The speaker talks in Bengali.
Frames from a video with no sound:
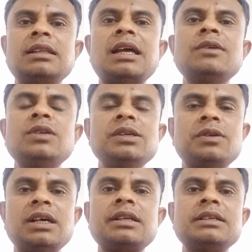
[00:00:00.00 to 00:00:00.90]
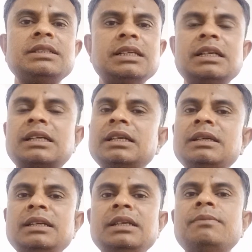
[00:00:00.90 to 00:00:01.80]
তাই উনি ওনার ছেলেকে
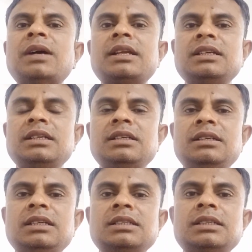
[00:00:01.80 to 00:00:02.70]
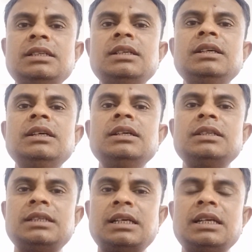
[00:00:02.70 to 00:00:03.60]
নিয়ে বাড়ি গিয়েছে
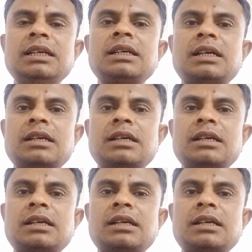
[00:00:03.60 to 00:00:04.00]
সেখানে